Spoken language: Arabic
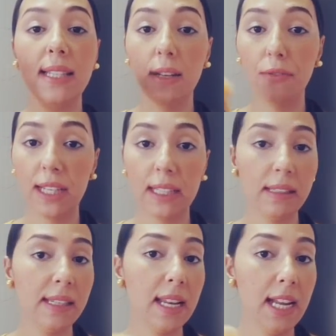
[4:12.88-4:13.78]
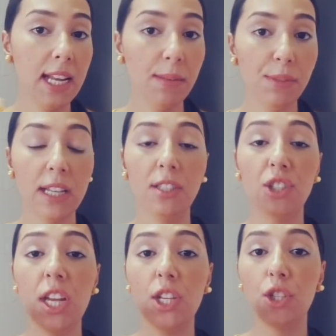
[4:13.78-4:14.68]
حتى الفيليته ديال اللحم ديال
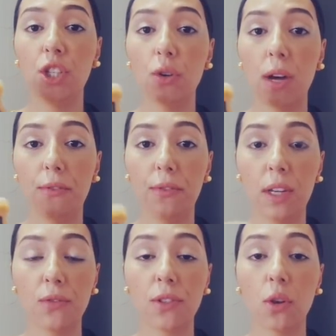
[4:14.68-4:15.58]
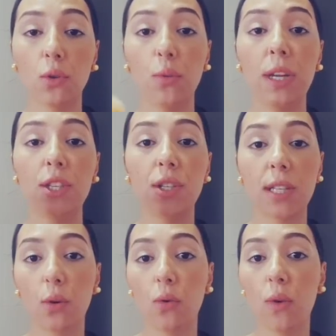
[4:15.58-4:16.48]
الدجاج ديروها في ساندويتش
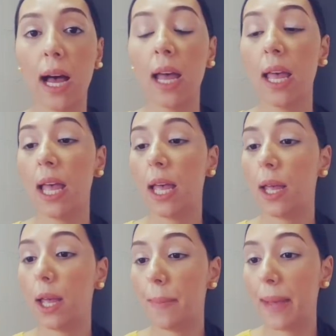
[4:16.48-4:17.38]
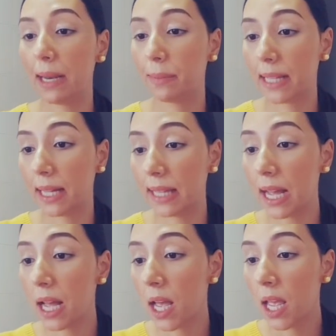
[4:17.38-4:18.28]
تاكلوها آه، مع البطاطا
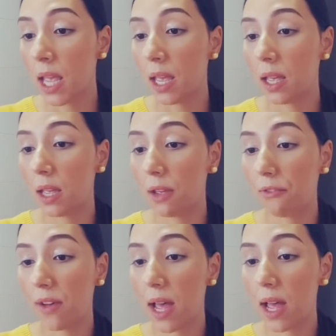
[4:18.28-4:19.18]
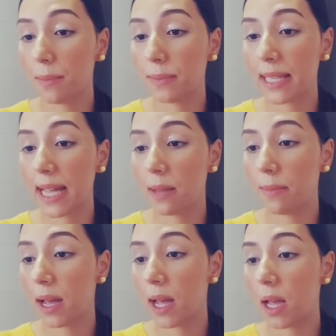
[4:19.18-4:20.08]
آه،
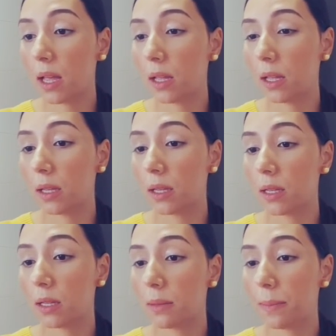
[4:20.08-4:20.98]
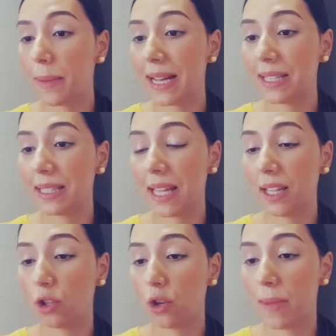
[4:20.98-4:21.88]
فمصايبه باستا لي
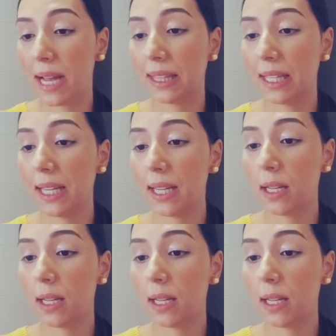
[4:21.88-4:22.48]
طوماطي